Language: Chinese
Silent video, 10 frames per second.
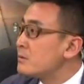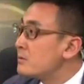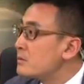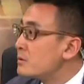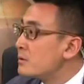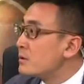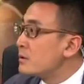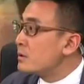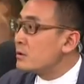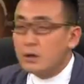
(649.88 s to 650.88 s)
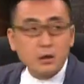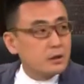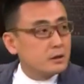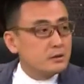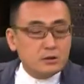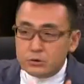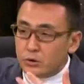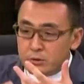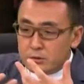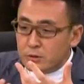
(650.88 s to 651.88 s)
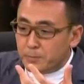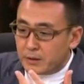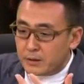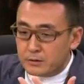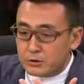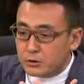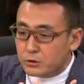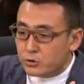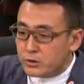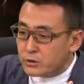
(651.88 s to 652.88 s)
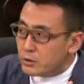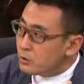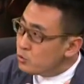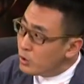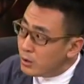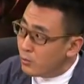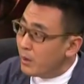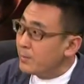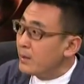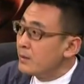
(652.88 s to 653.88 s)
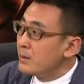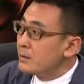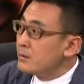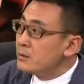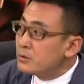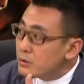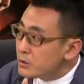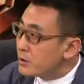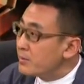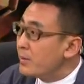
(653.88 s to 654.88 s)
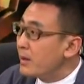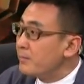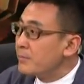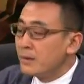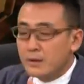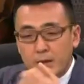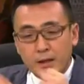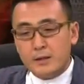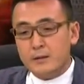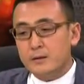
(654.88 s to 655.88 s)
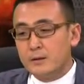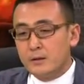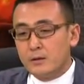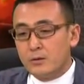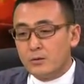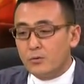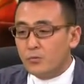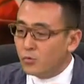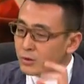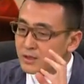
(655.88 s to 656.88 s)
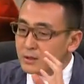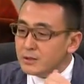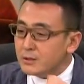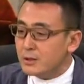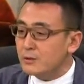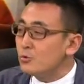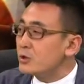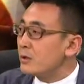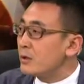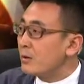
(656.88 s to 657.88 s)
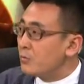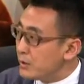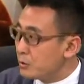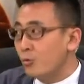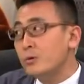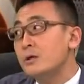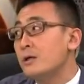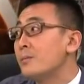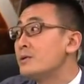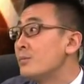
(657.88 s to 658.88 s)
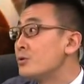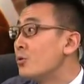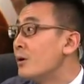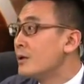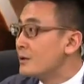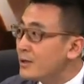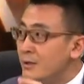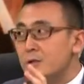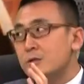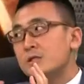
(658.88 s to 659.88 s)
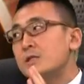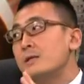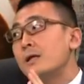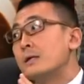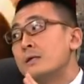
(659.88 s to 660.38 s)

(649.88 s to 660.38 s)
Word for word: 说成像演绎一样啊，你说成你把它甚至说你这是娱乐化吗？你这是什么吗？哎，我在一定程度上呢，我也同意他们这么说。你看，这是现